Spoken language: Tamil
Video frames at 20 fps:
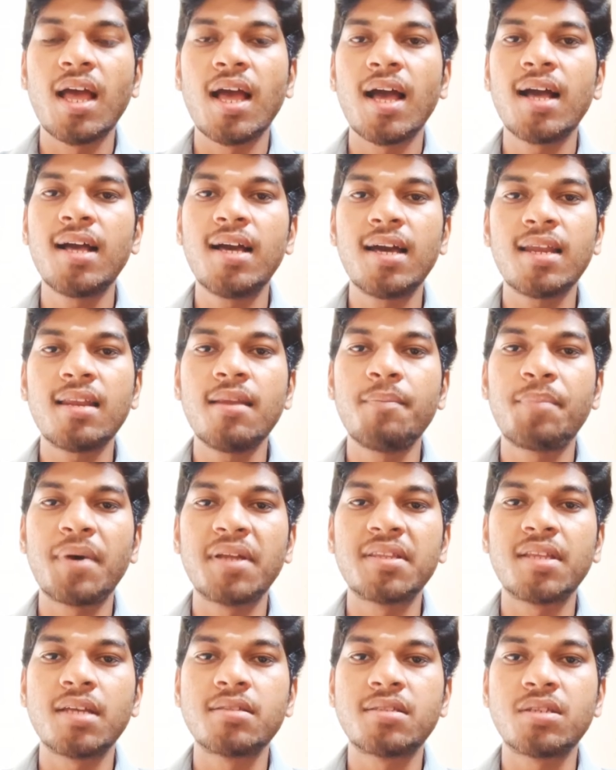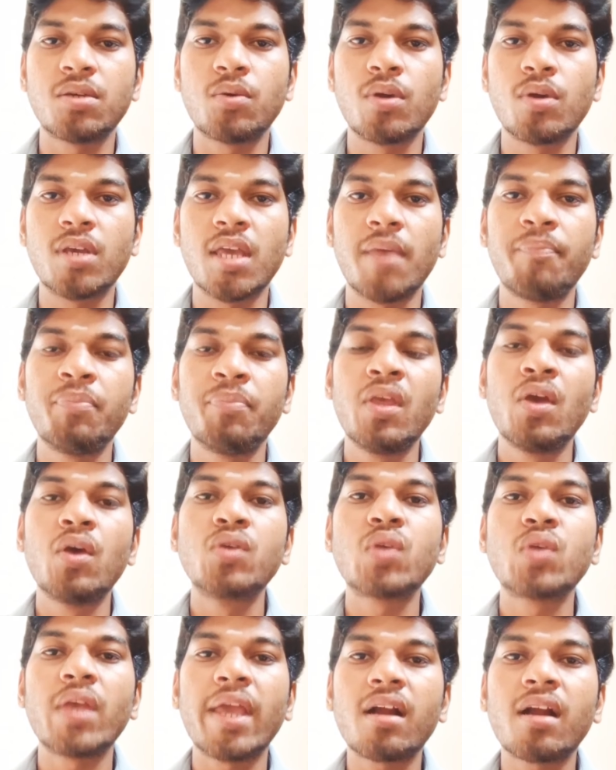ஹங்கர்னு பார்த்தாச்சு ஓகே
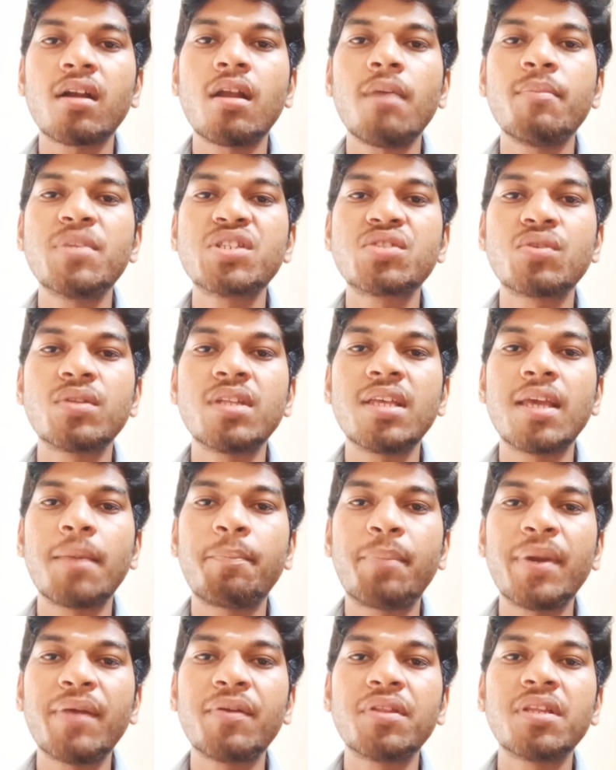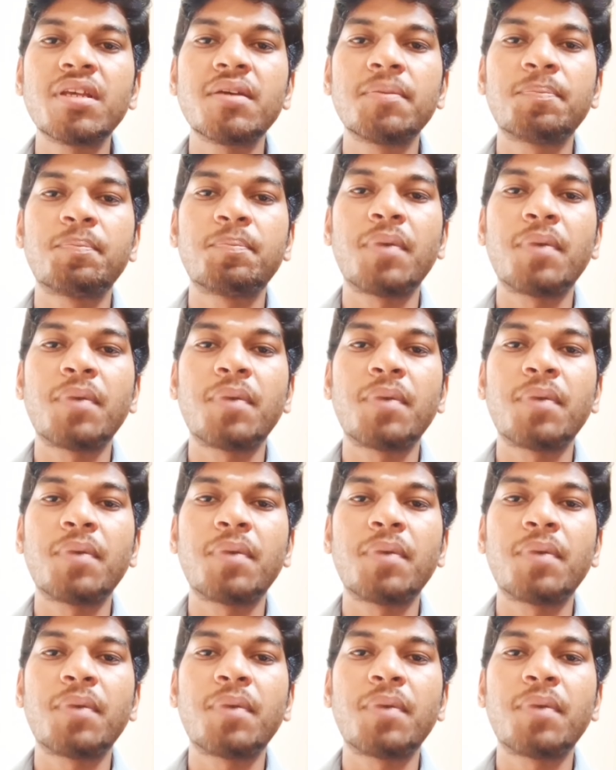ஸோ எக்கனாமிஸ்ட் வந்து எப்படி வந்து